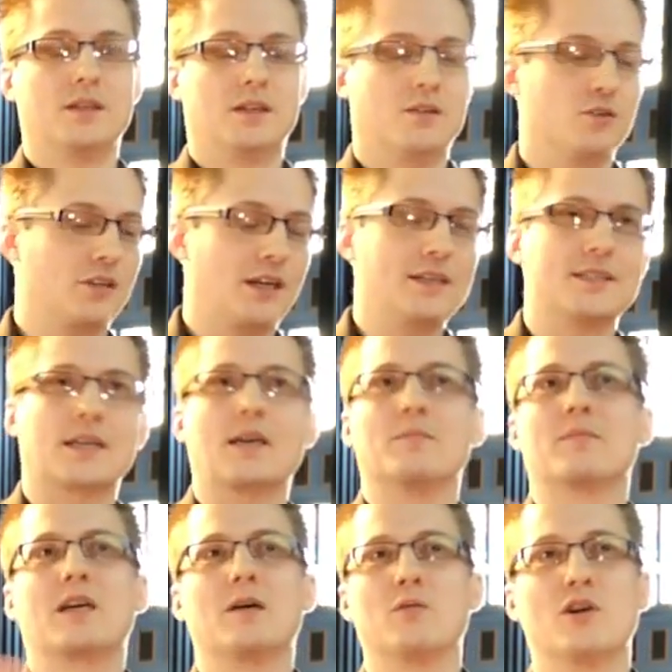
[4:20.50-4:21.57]
Unter Lichterkappen
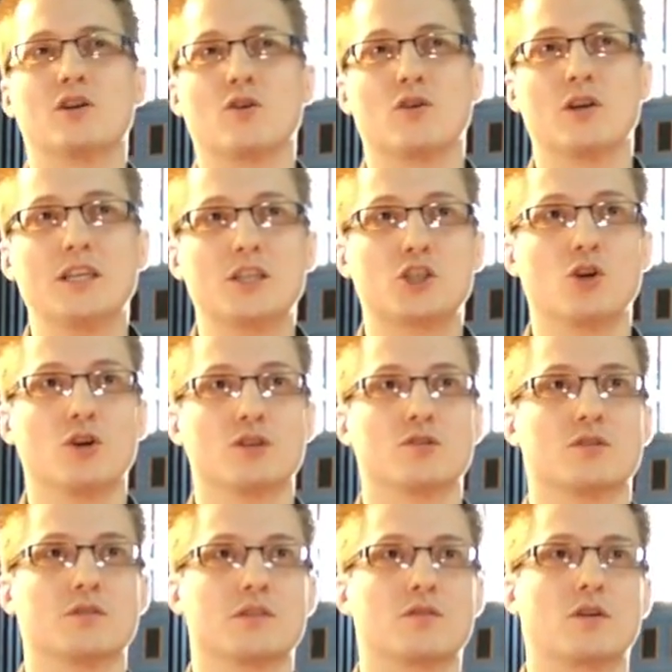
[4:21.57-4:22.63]
kann man halt auch Lichtschläuche und
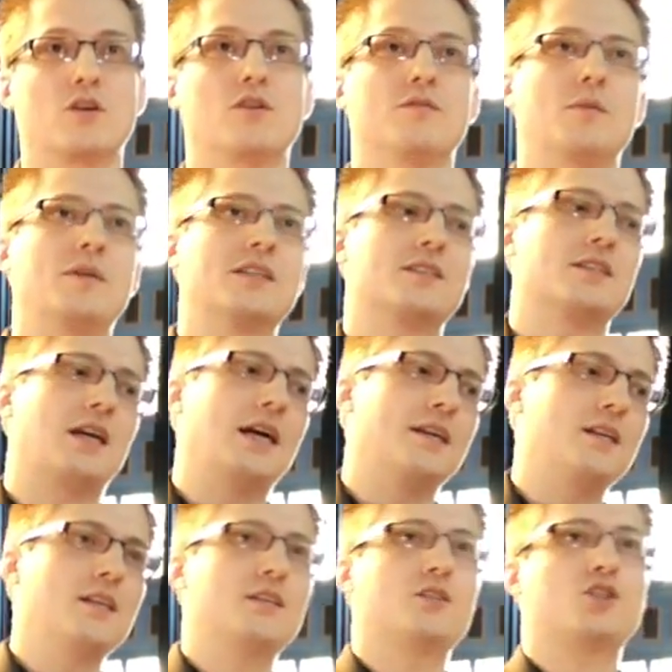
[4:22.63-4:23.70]
sowas verkaufen. Aber jetzt einen reinen
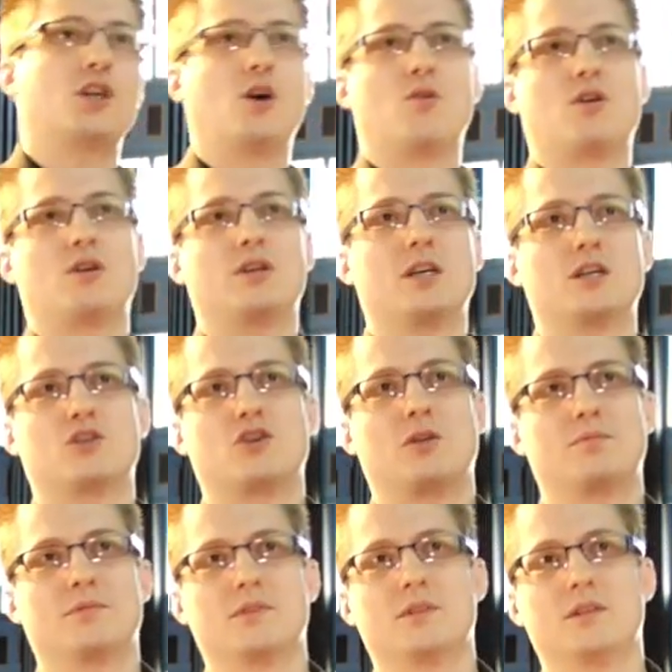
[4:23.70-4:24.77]
Lichtschlauch-Online-Shop,
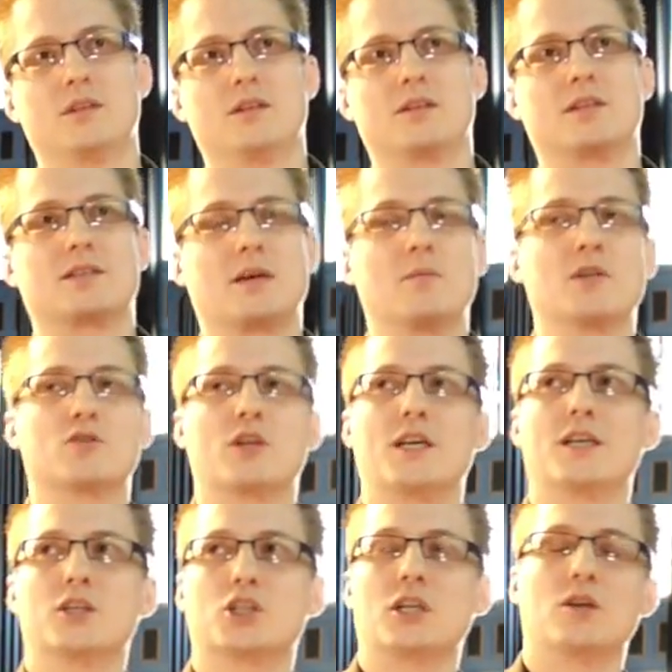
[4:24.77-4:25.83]
hm. das sei mal so
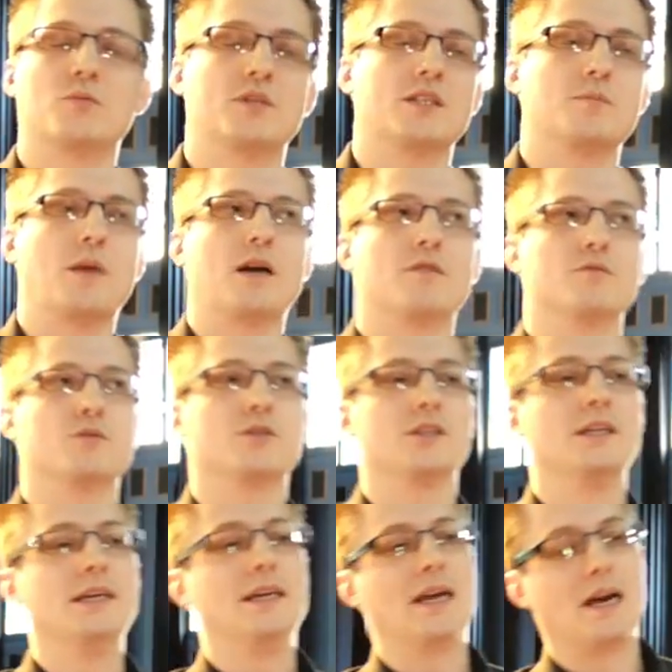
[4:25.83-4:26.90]
dahingestellt, ob ich das machen würde.
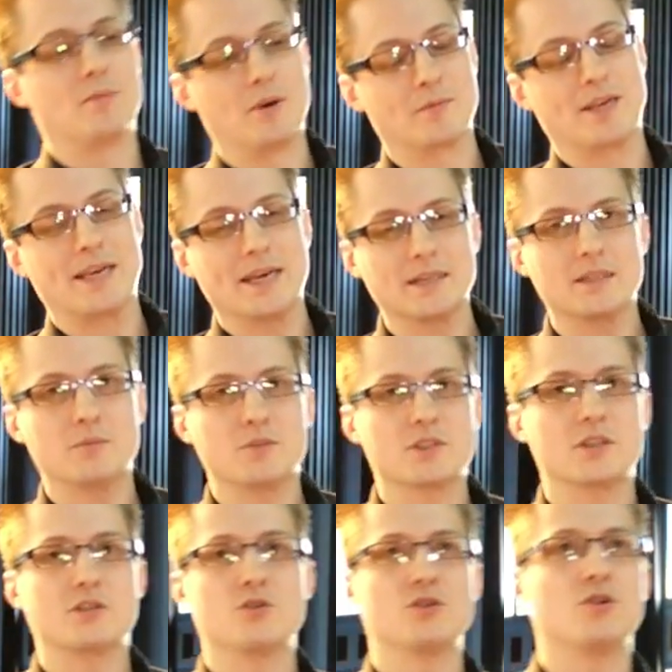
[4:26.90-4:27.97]
Aber im Kern gibt es
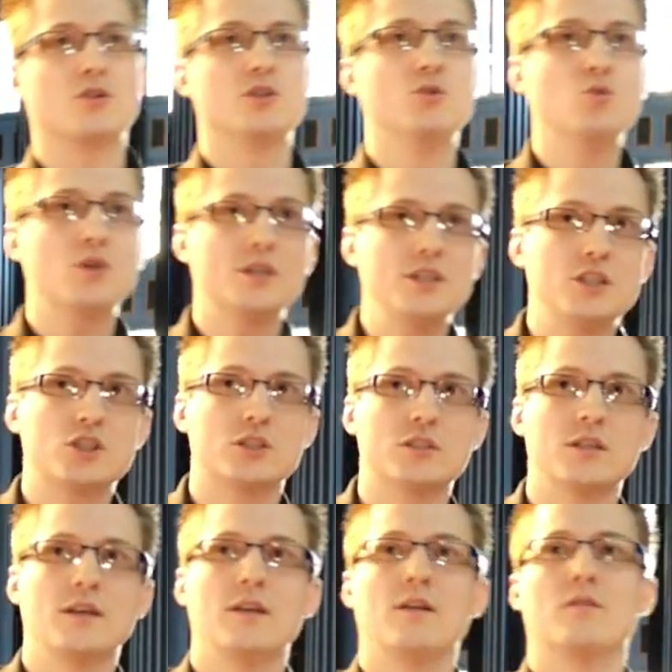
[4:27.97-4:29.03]
natürlich noch genug Nischen,
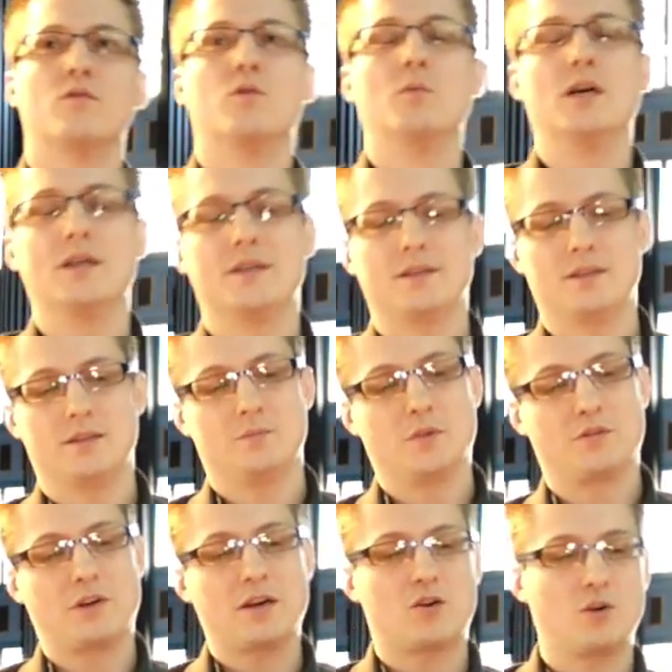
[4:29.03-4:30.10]
wo man äh, mit
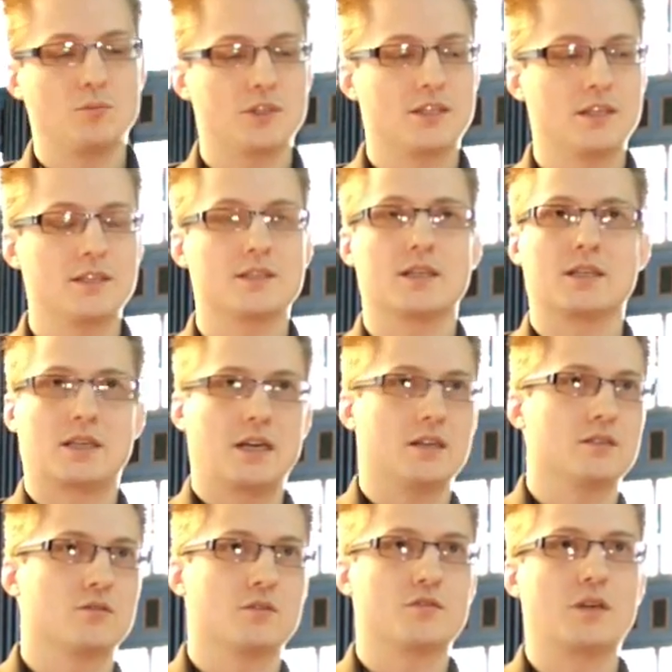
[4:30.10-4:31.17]
Fachkompetenz halt gerade
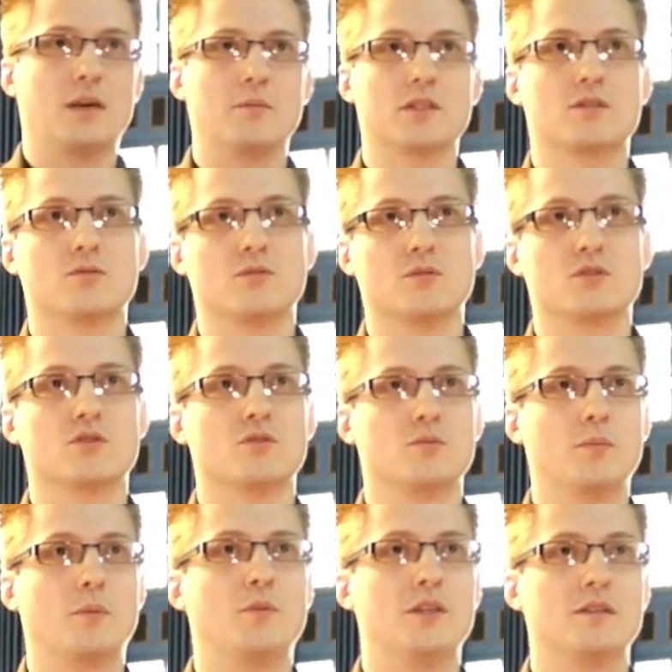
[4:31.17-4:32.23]
sowas wie Amazon und so
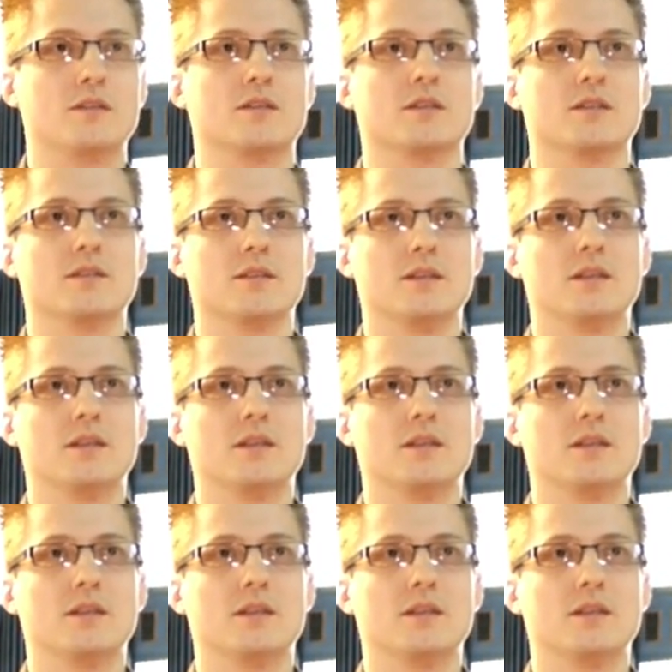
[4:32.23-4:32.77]
überbieten kann.